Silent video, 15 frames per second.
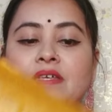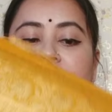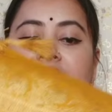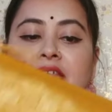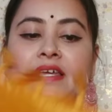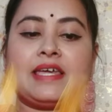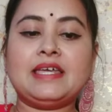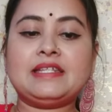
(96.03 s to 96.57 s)
इस
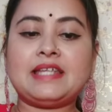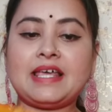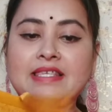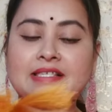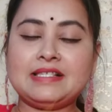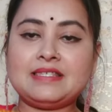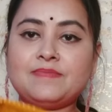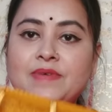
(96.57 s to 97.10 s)
तरह के
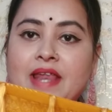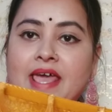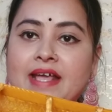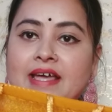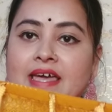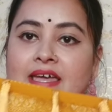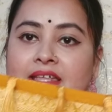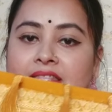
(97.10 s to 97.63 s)
टेसल्स बनाए
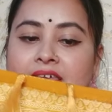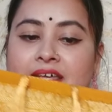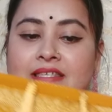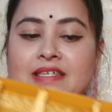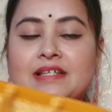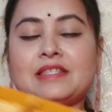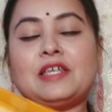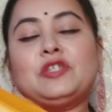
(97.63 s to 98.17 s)
गए हैं देख
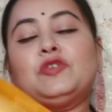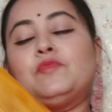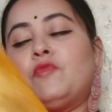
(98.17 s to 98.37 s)
सकते हैं जो